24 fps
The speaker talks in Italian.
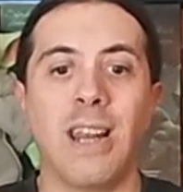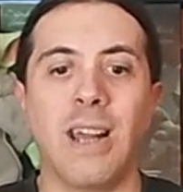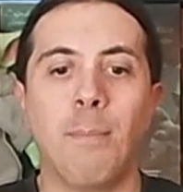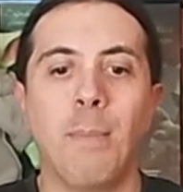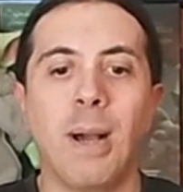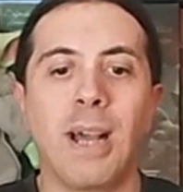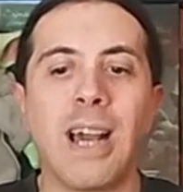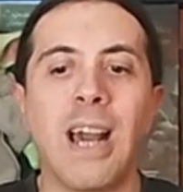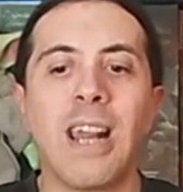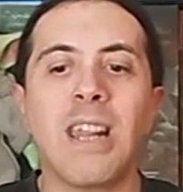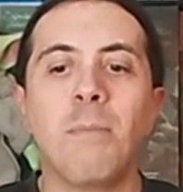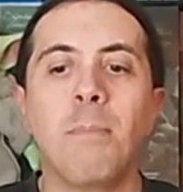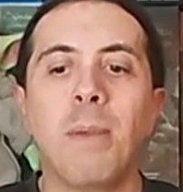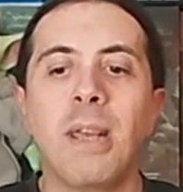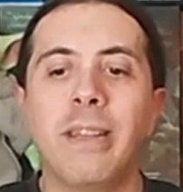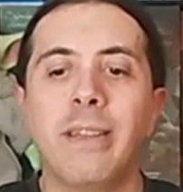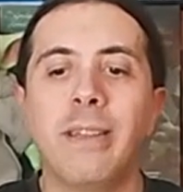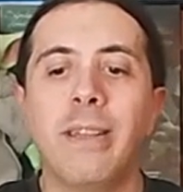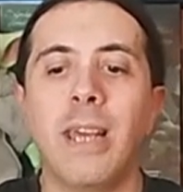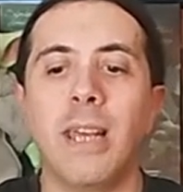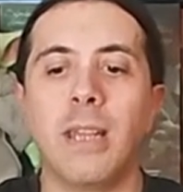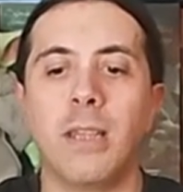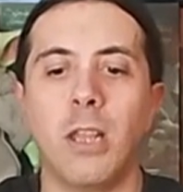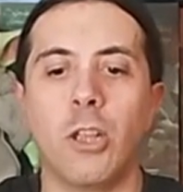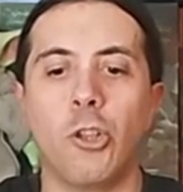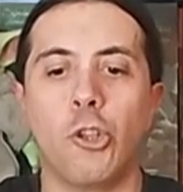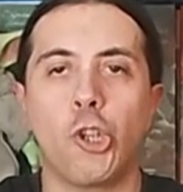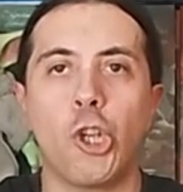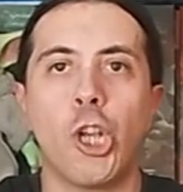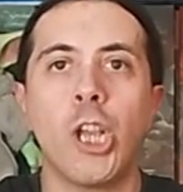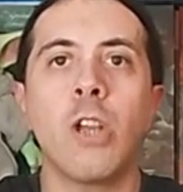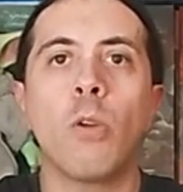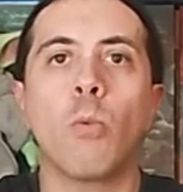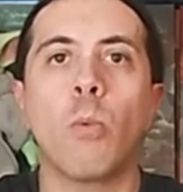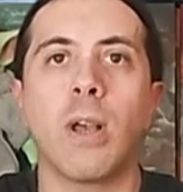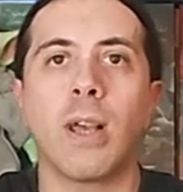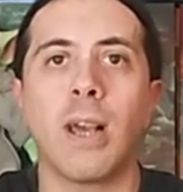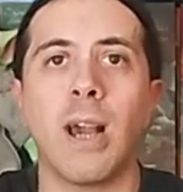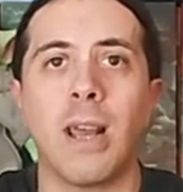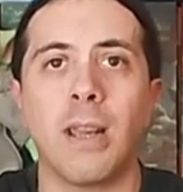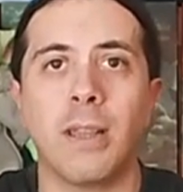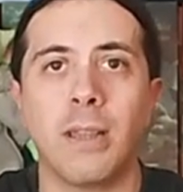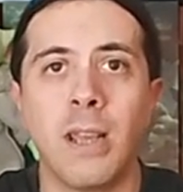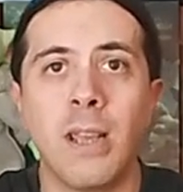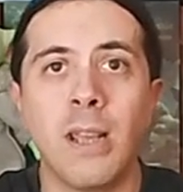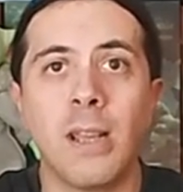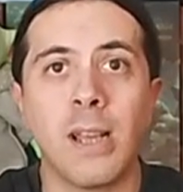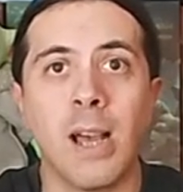magari mettete 5
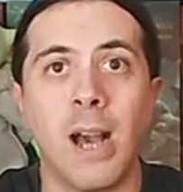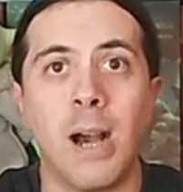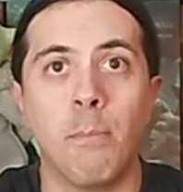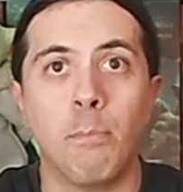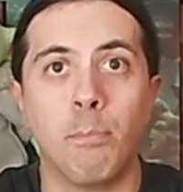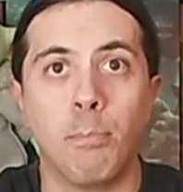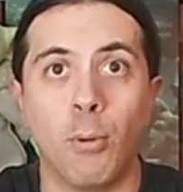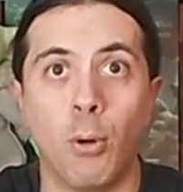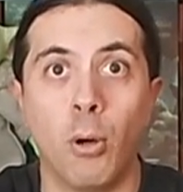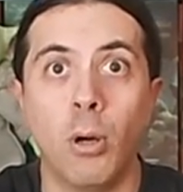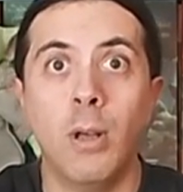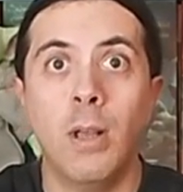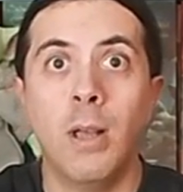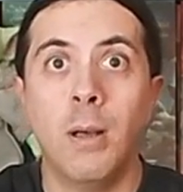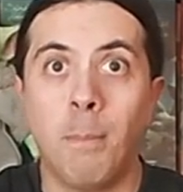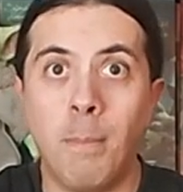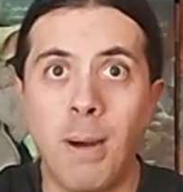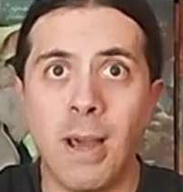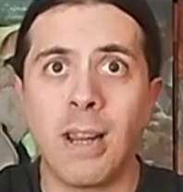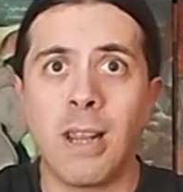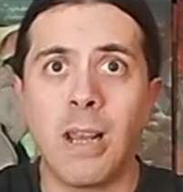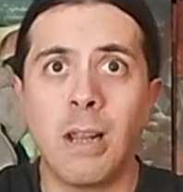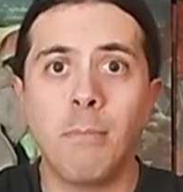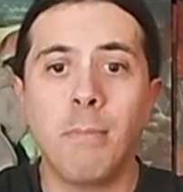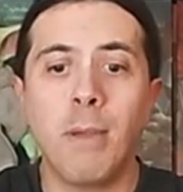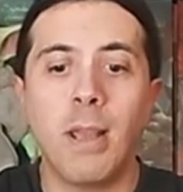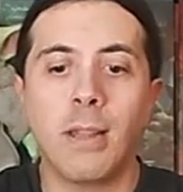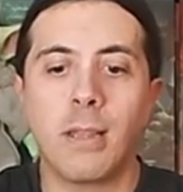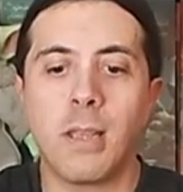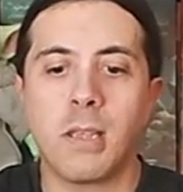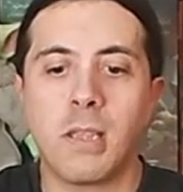carte in campo, ma realmente